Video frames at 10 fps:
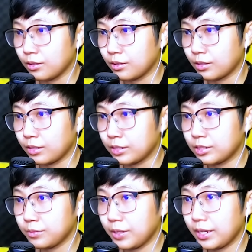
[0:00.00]
okay, Để
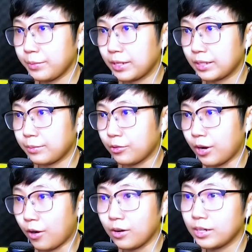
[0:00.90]
ship lấy cái bàn tay màu
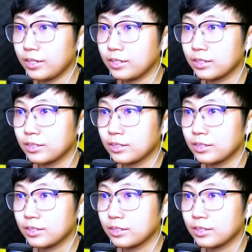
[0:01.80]
đỏ cái